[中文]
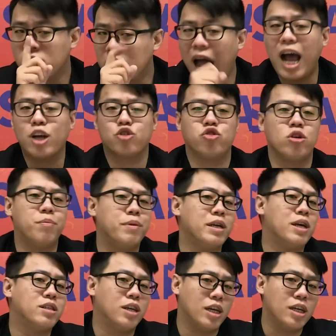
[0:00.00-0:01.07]
大学毕
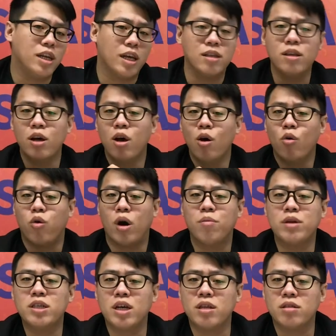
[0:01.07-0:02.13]
业前一年，
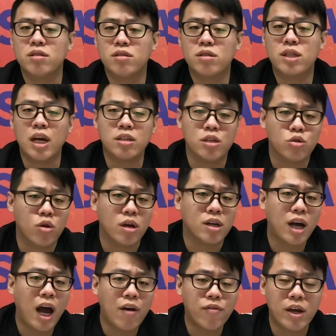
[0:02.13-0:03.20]
黄明贤带着对
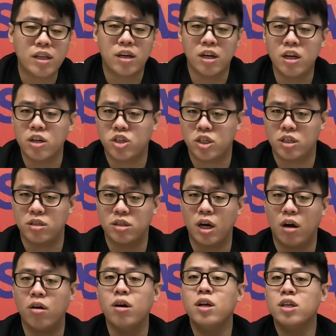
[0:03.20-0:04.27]
咖啡的热情
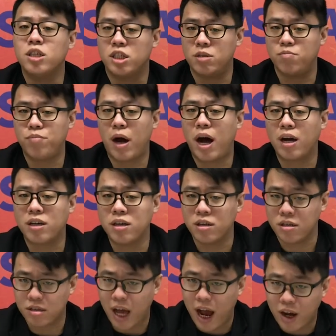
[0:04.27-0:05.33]
到星巴克
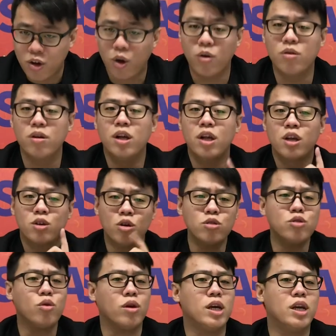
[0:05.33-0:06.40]
打工，工
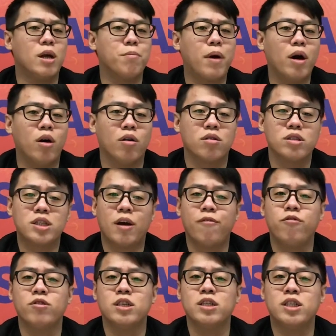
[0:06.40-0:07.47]
作一年半后，向
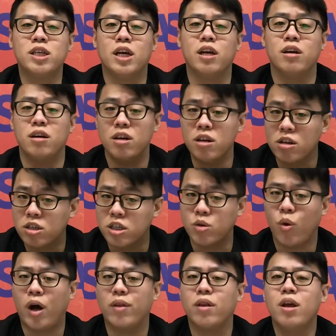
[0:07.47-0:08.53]
父亲借了二十
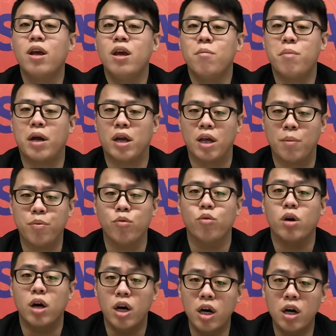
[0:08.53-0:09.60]
万，买了一部
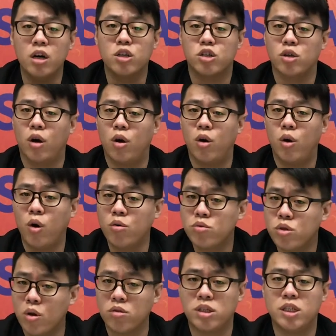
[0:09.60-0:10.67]
二手烘
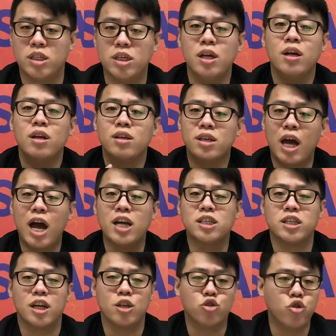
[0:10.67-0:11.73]
豆机，开
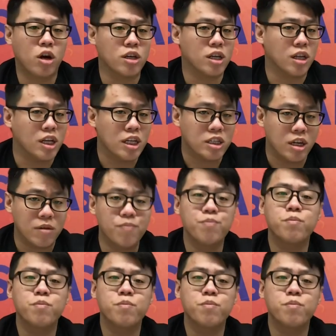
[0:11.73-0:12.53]
启了创业的历程。